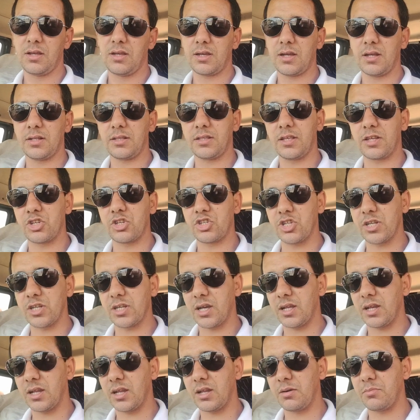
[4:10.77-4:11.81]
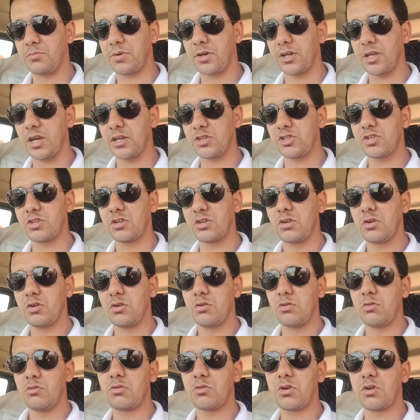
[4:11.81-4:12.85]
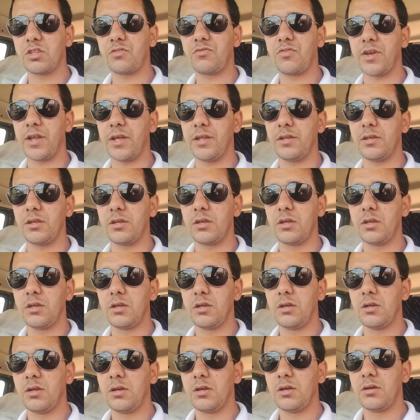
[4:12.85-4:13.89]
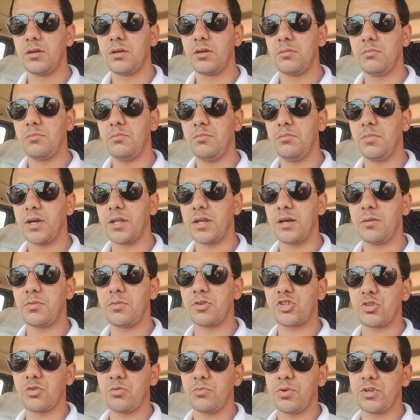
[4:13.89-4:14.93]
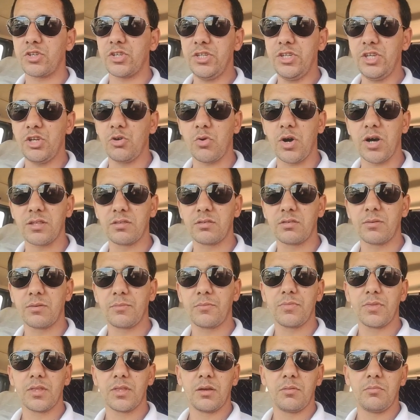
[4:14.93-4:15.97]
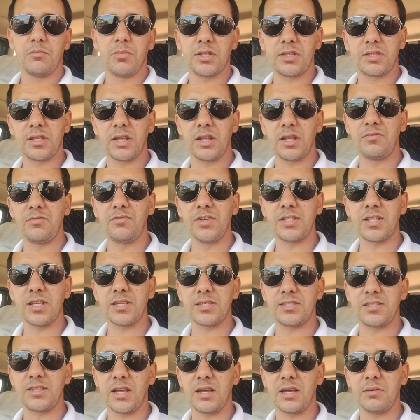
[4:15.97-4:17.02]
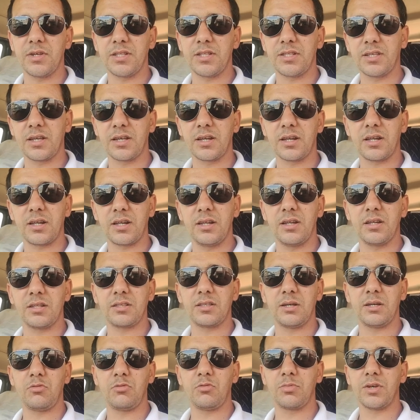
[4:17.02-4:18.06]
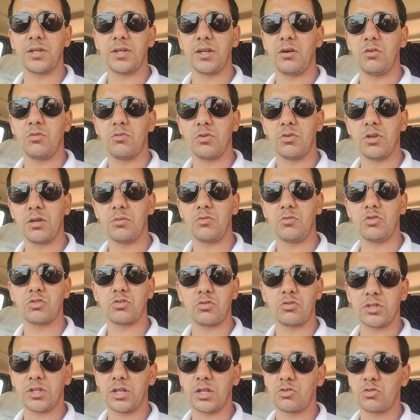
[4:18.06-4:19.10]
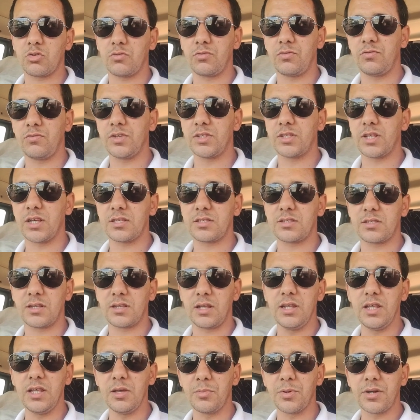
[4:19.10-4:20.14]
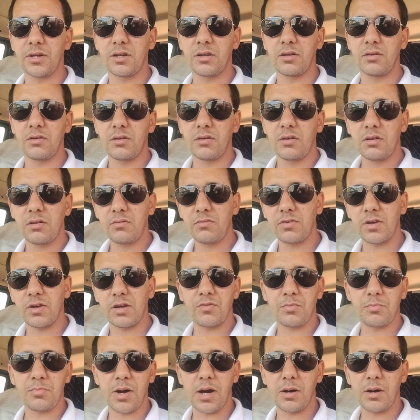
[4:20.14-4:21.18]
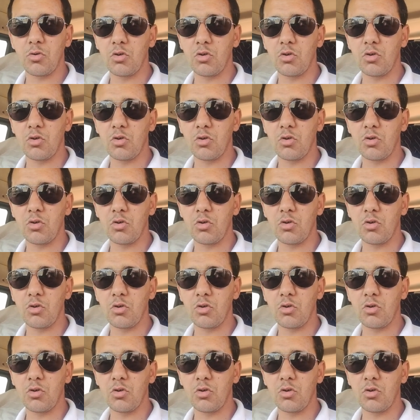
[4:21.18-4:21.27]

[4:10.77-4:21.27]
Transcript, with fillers: رجليك على لامبرياج وكتفراني انا باش عوض ما دير الفيتاس ديال ما دير الطوموبيله ولا الموتور تحطو في الفيتاس ليبر في بامور